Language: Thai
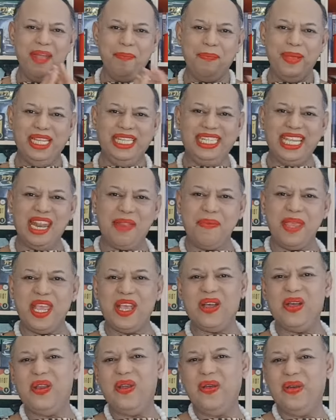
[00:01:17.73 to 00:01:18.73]
เป็นสิทธิ์มี
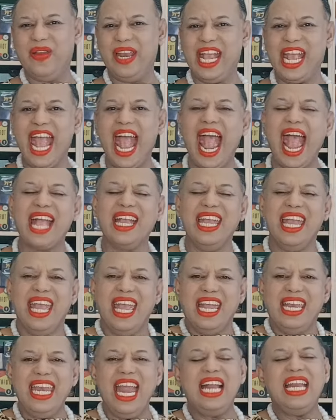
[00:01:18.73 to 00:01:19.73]
ครู นะคะ
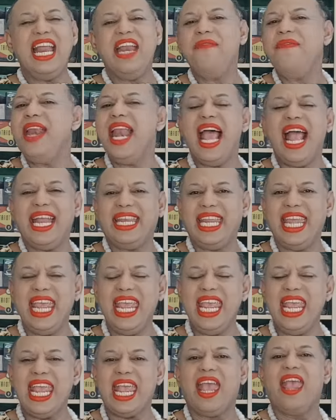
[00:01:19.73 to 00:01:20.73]
ดังนั้นเวลา
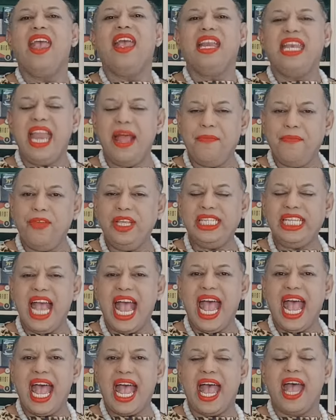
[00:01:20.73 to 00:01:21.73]
ที่นำวิชา